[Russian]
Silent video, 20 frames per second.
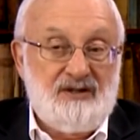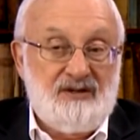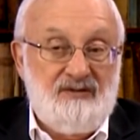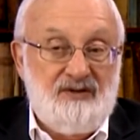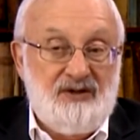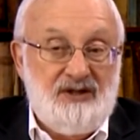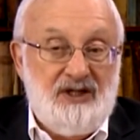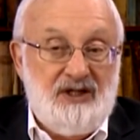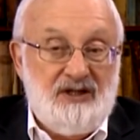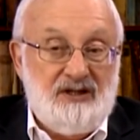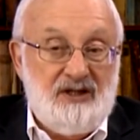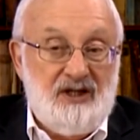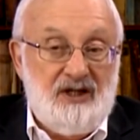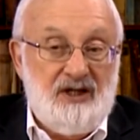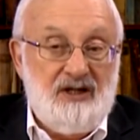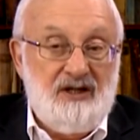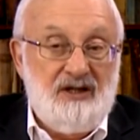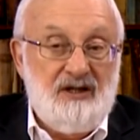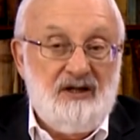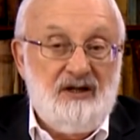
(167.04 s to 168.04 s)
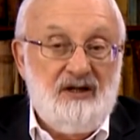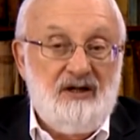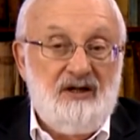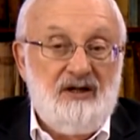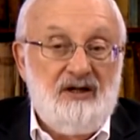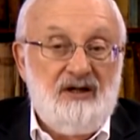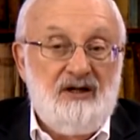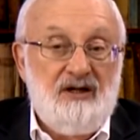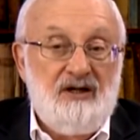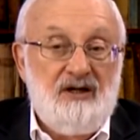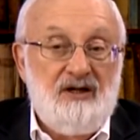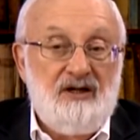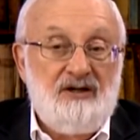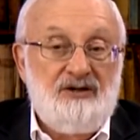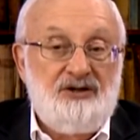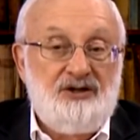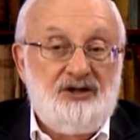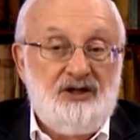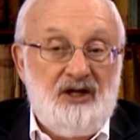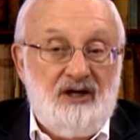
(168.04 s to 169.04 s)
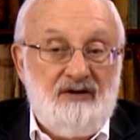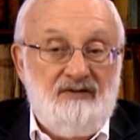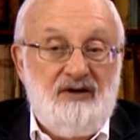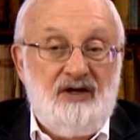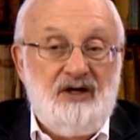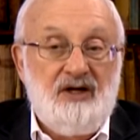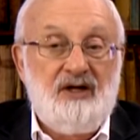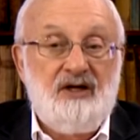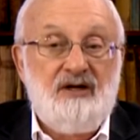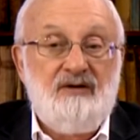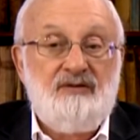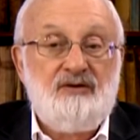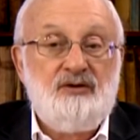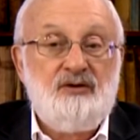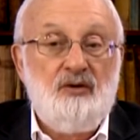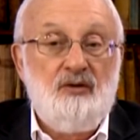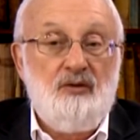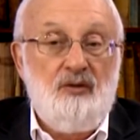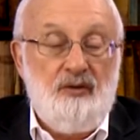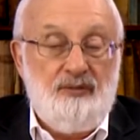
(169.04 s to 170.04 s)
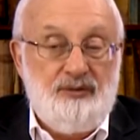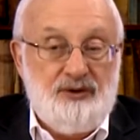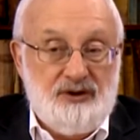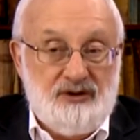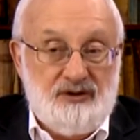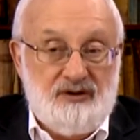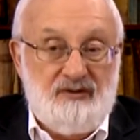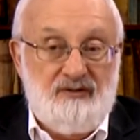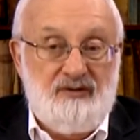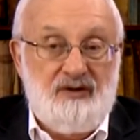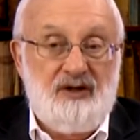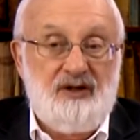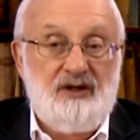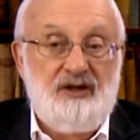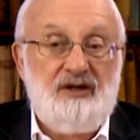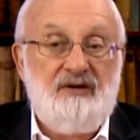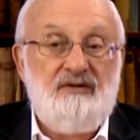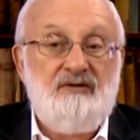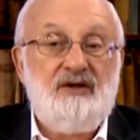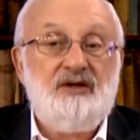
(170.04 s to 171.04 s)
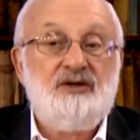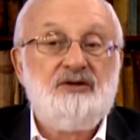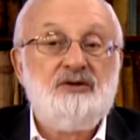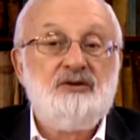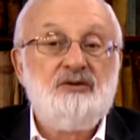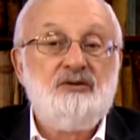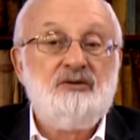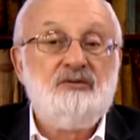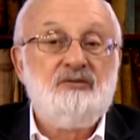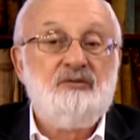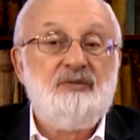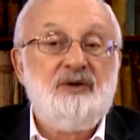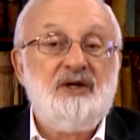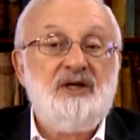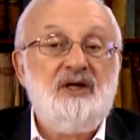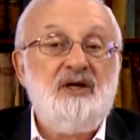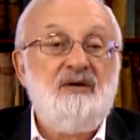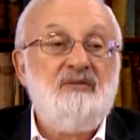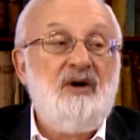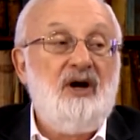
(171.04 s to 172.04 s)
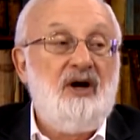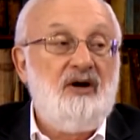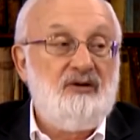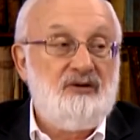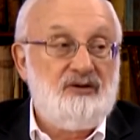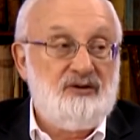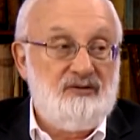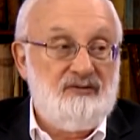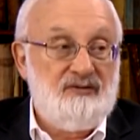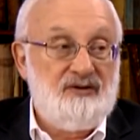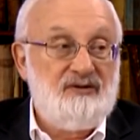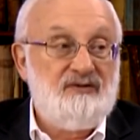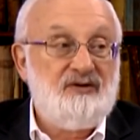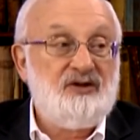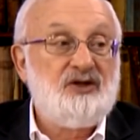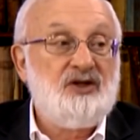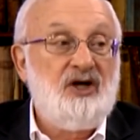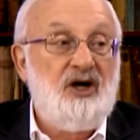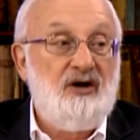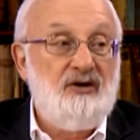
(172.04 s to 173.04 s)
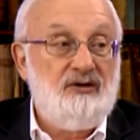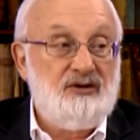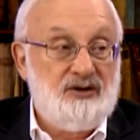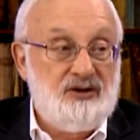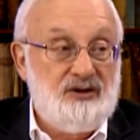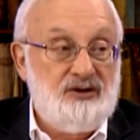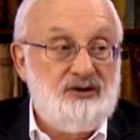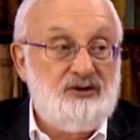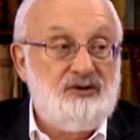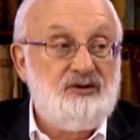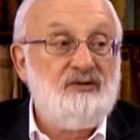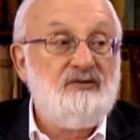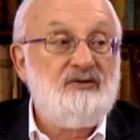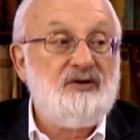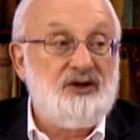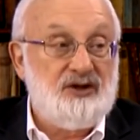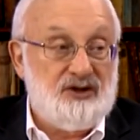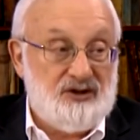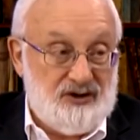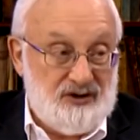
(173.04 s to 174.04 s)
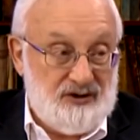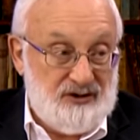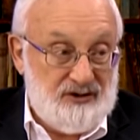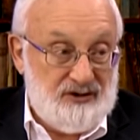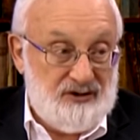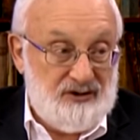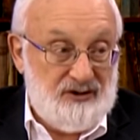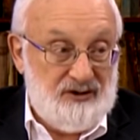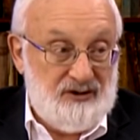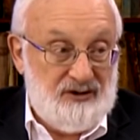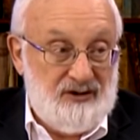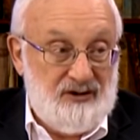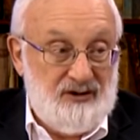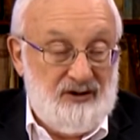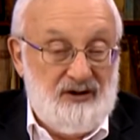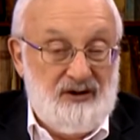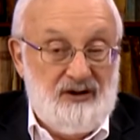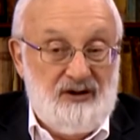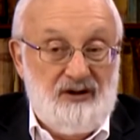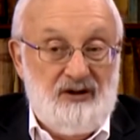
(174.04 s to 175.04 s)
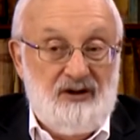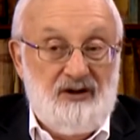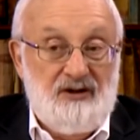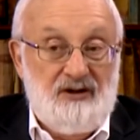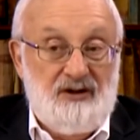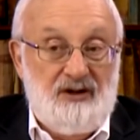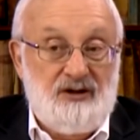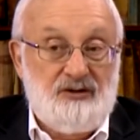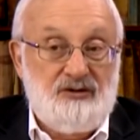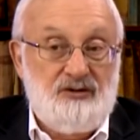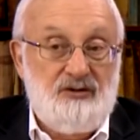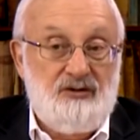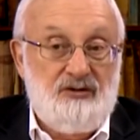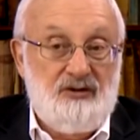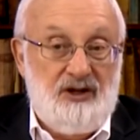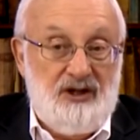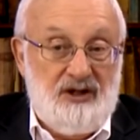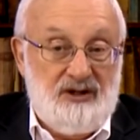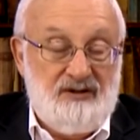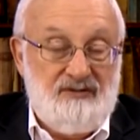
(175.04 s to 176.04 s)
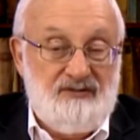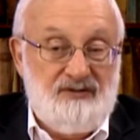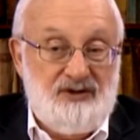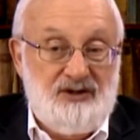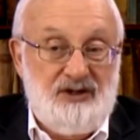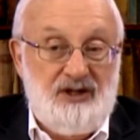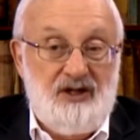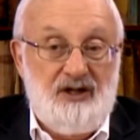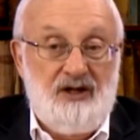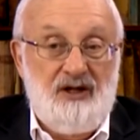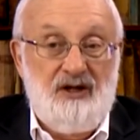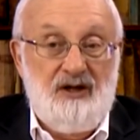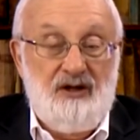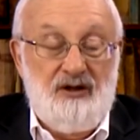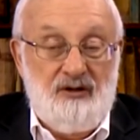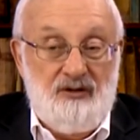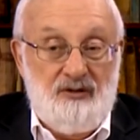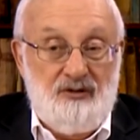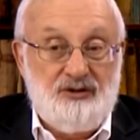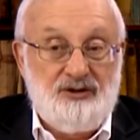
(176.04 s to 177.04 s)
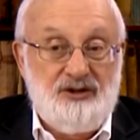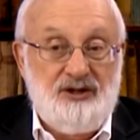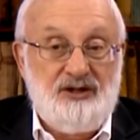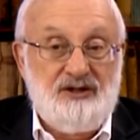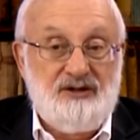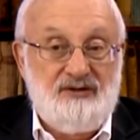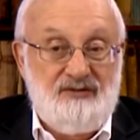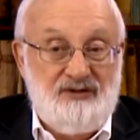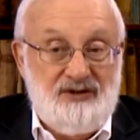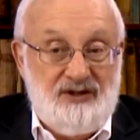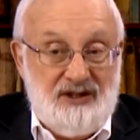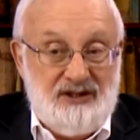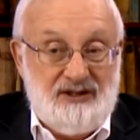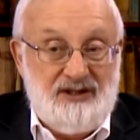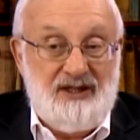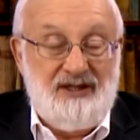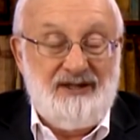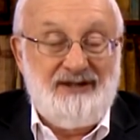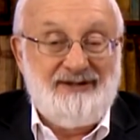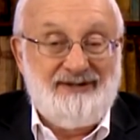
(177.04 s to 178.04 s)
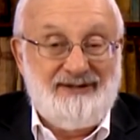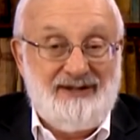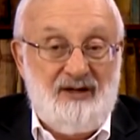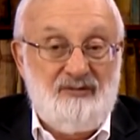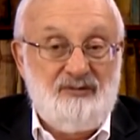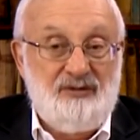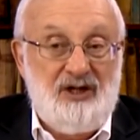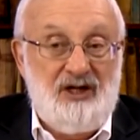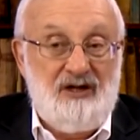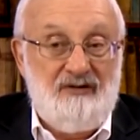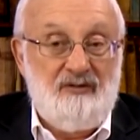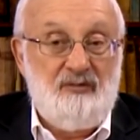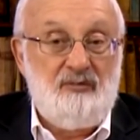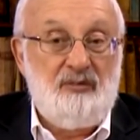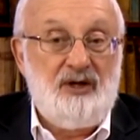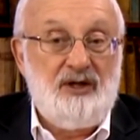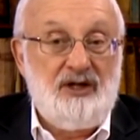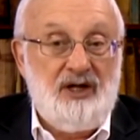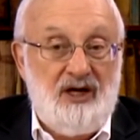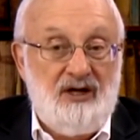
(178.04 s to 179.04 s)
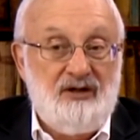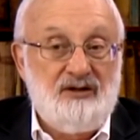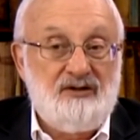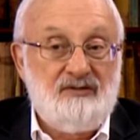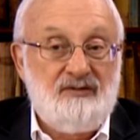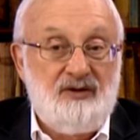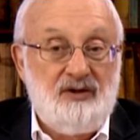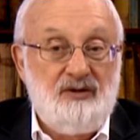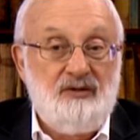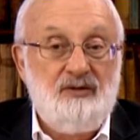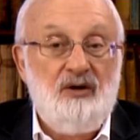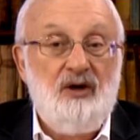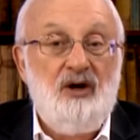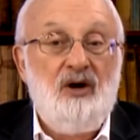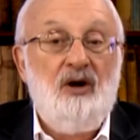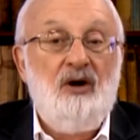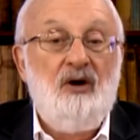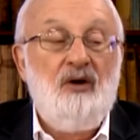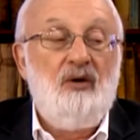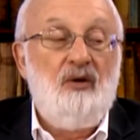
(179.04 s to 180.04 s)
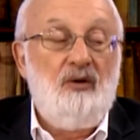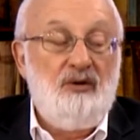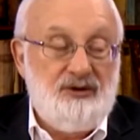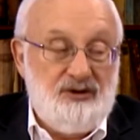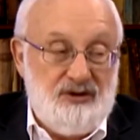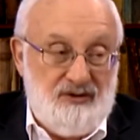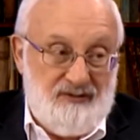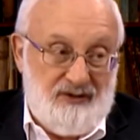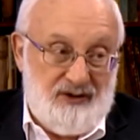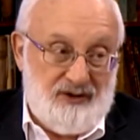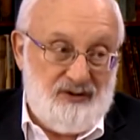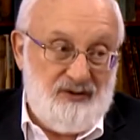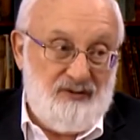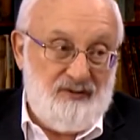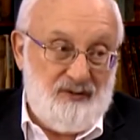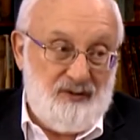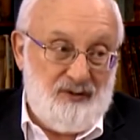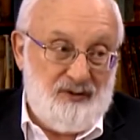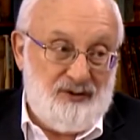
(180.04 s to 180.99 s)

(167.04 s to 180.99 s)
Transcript: свидетелей человек и все общество и весь суд поднимаются, возвышаются еще выше. Так что эти все ложные свидетели на самом деле выполняют свою очень важную